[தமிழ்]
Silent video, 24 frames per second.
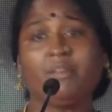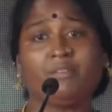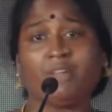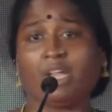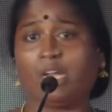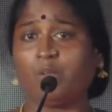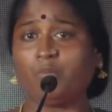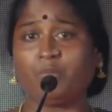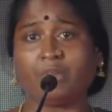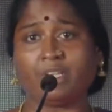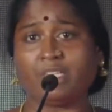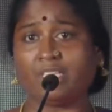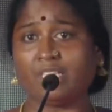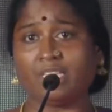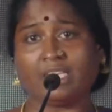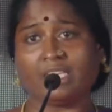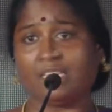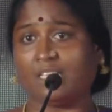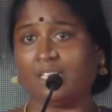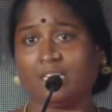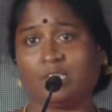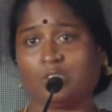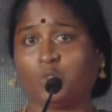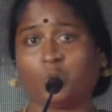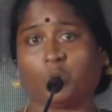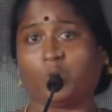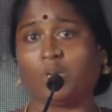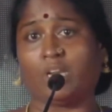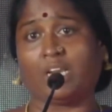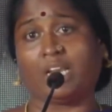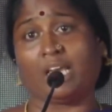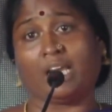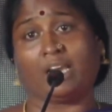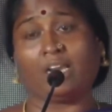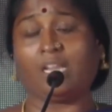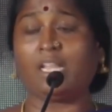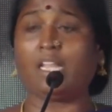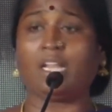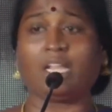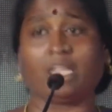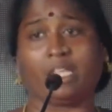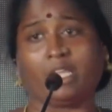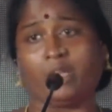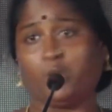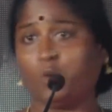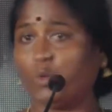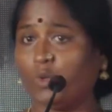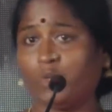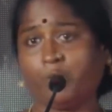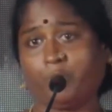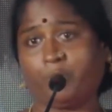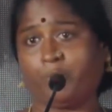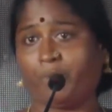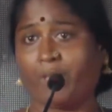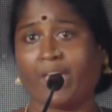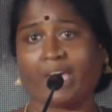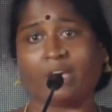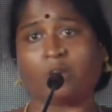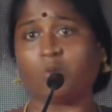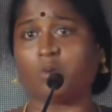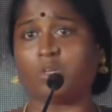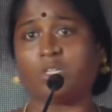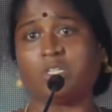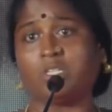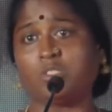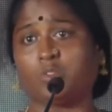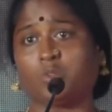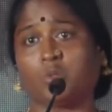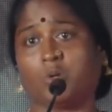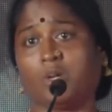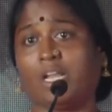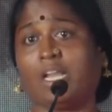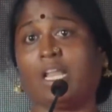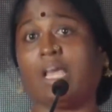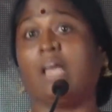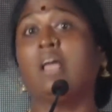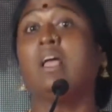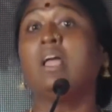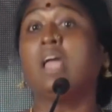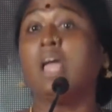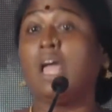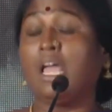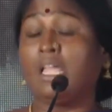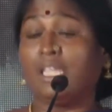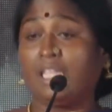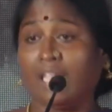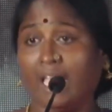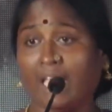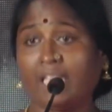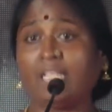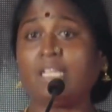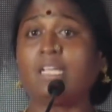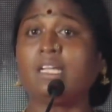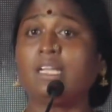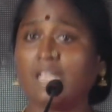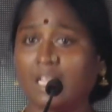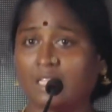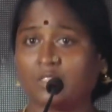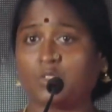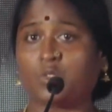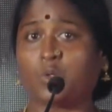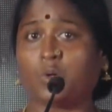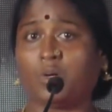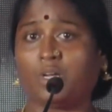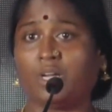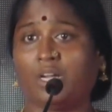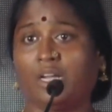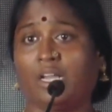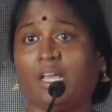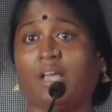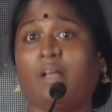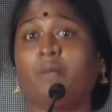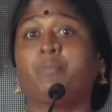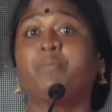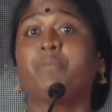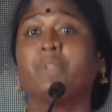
விளம்பரத்துக்கு இதை நான் சொல்லலை அல்ல நான் என் யூடியூப் பேர் கூட நான் சொல்லலை எதுக்கு நான் சொல்கிறேன்னா